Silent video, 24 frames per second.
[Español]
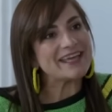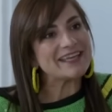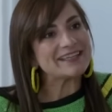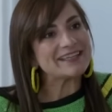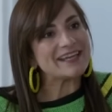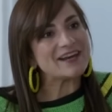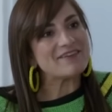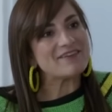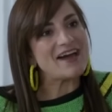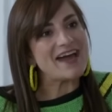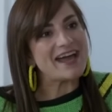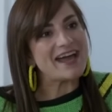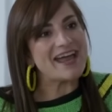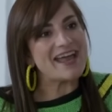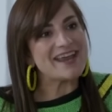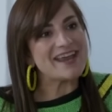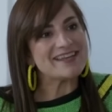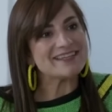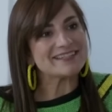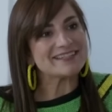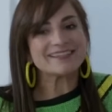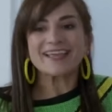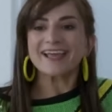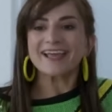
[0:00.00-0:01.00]
que trabaja
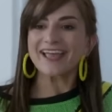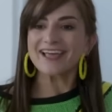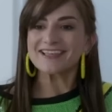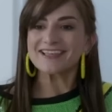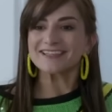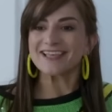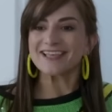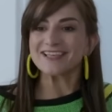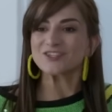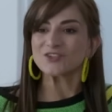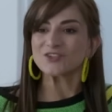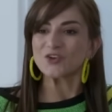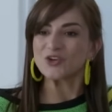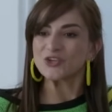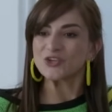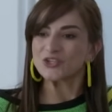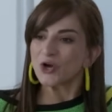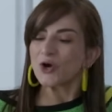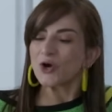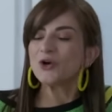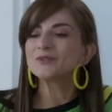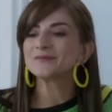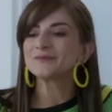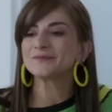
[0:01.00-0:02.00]
en esta casa soy
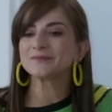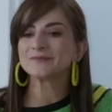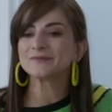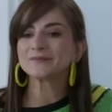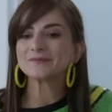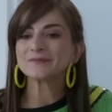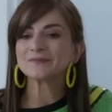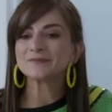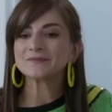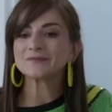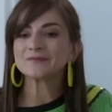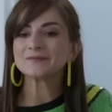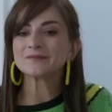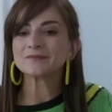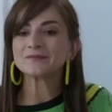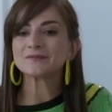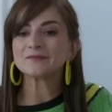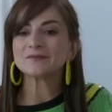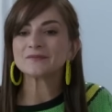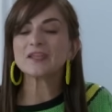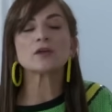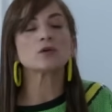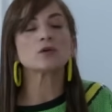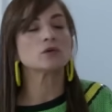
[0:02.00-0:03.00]
yo.
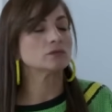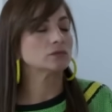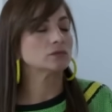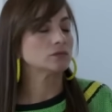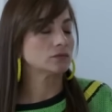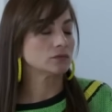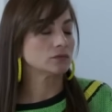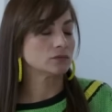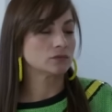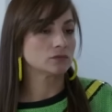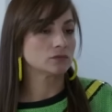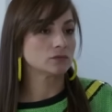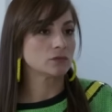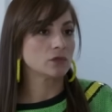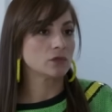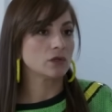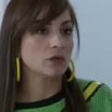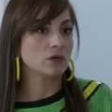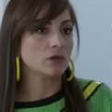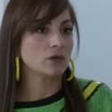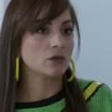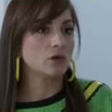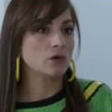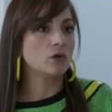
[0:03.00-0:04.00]
Digo,
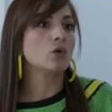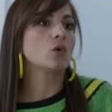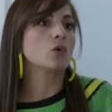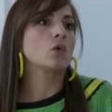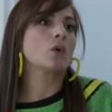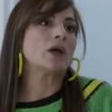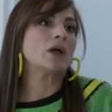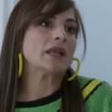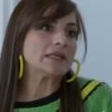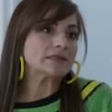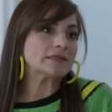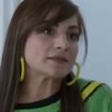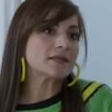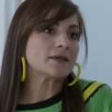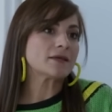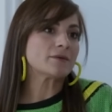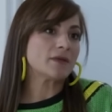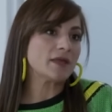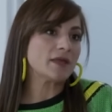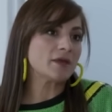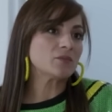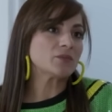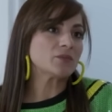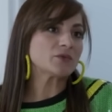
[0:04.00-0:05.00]
lo cual está
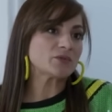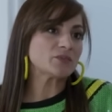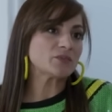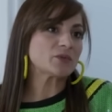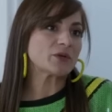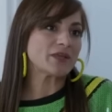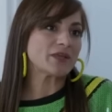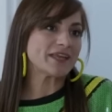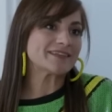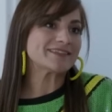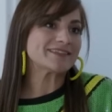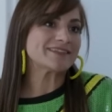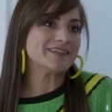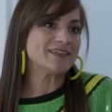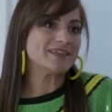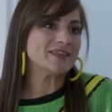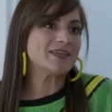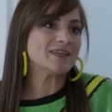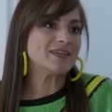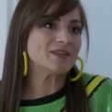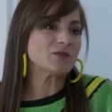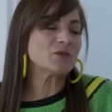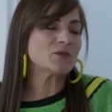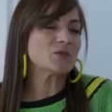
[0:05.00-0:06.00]
bien, pues porque
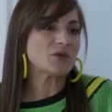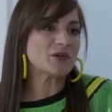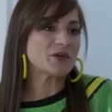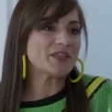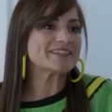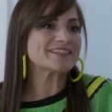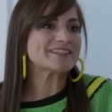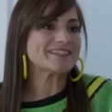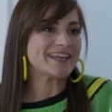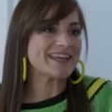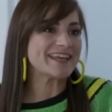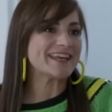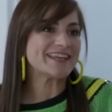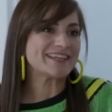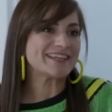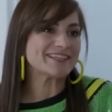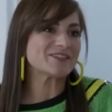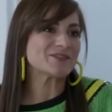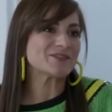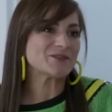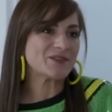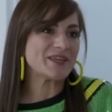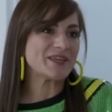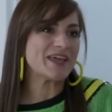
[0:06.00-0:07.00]
así tú puedes seguir
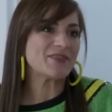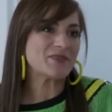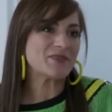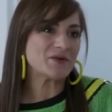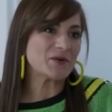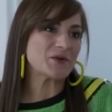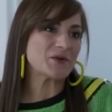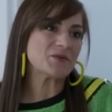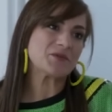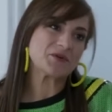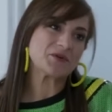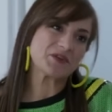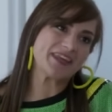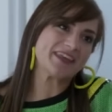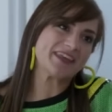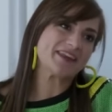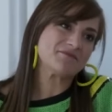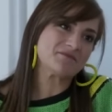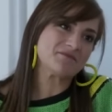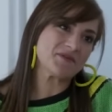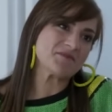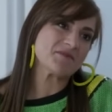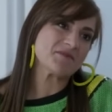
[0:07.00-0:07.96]
estudiando como quiere mi